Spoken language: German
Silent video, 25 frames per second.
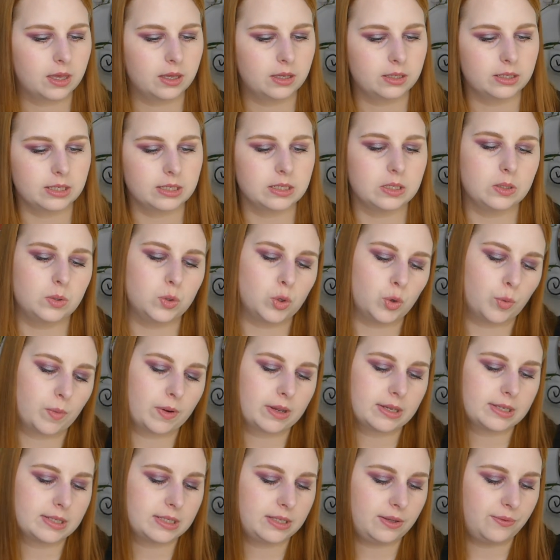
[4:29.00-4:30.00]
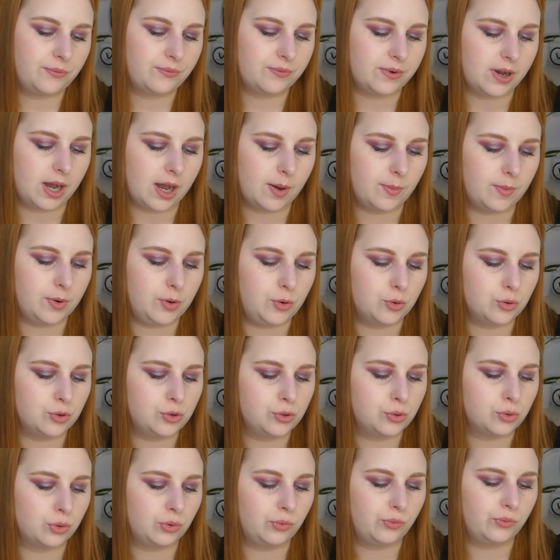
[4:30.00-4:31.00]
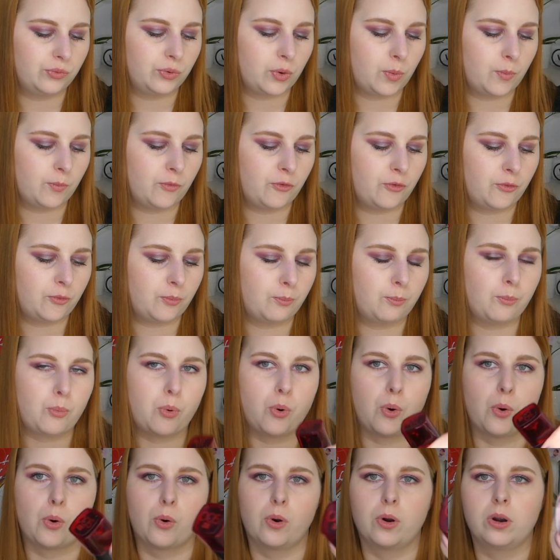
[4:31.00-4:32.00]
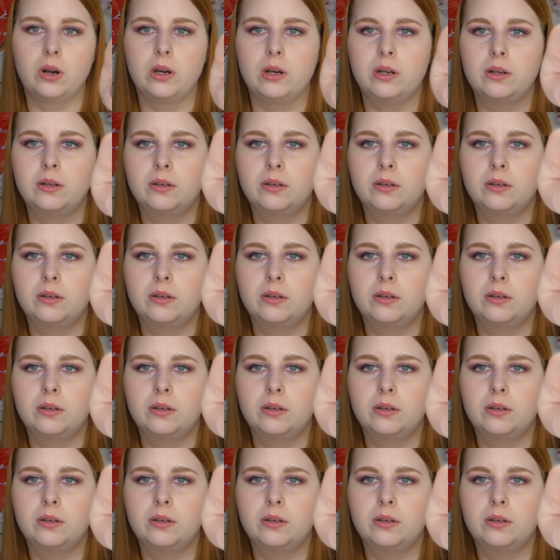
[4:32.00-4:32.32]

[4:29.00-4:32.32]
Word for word: Das ist übrigens die Farbe 005 Pearl,